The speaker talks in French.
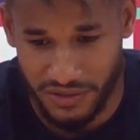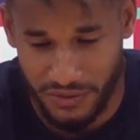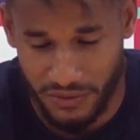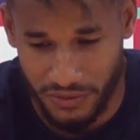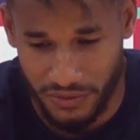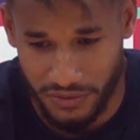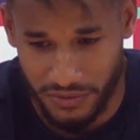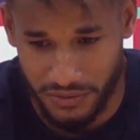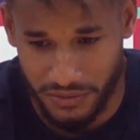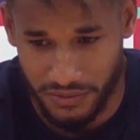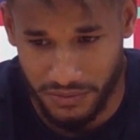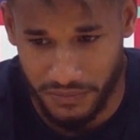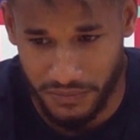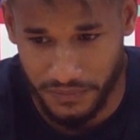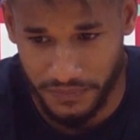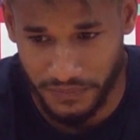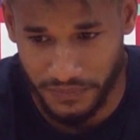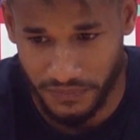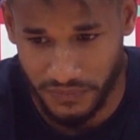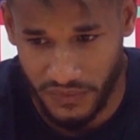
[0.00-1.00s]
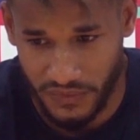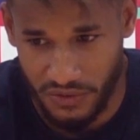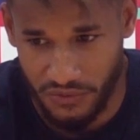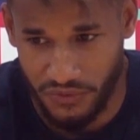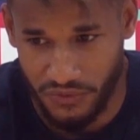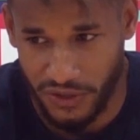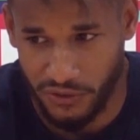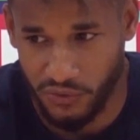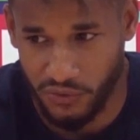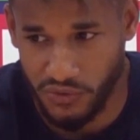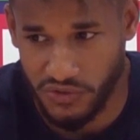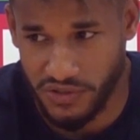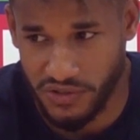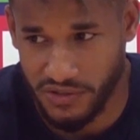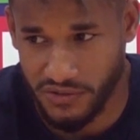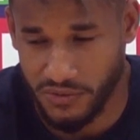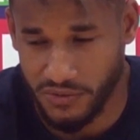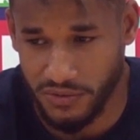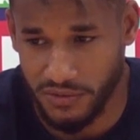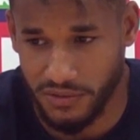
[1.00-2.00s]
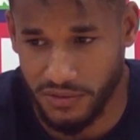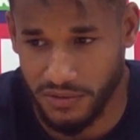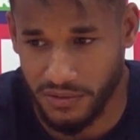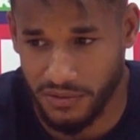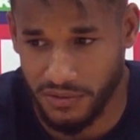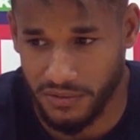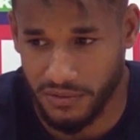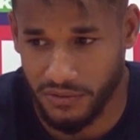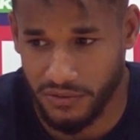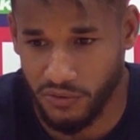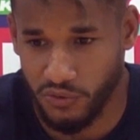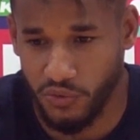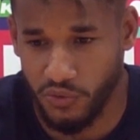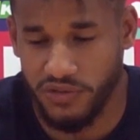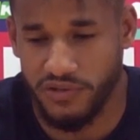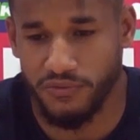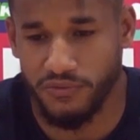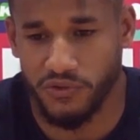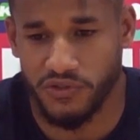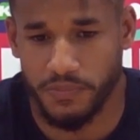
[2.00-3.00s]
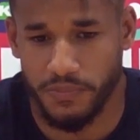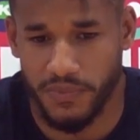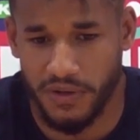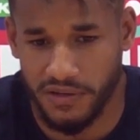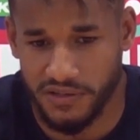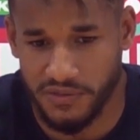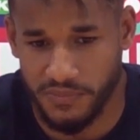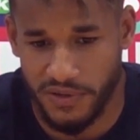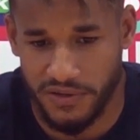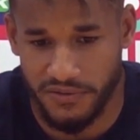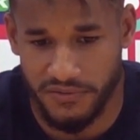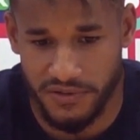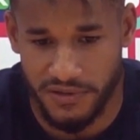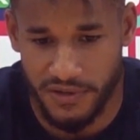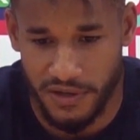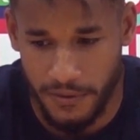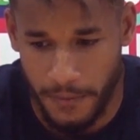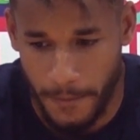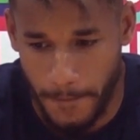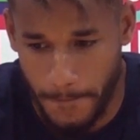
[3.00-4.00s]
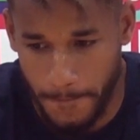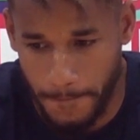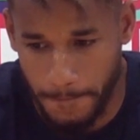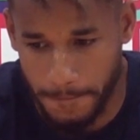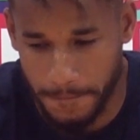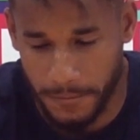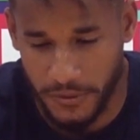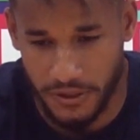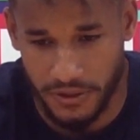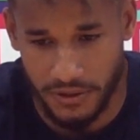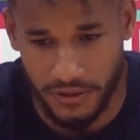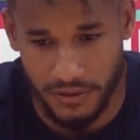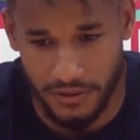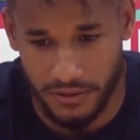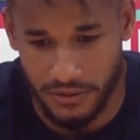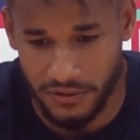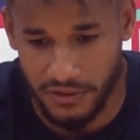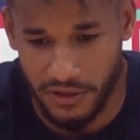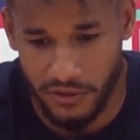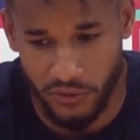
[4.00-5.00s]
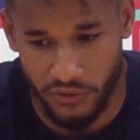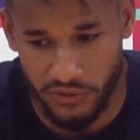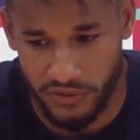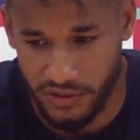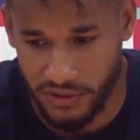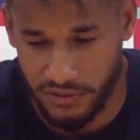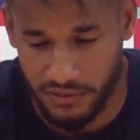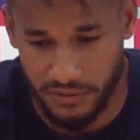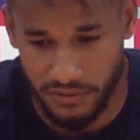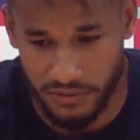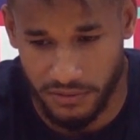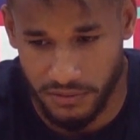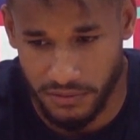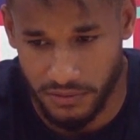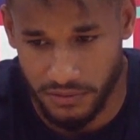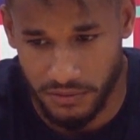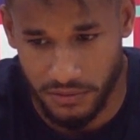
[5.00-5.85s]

que faire deux saisons euh, de haut niveau, ce n'est pas, évident, mais euh, dans notre tête, euh,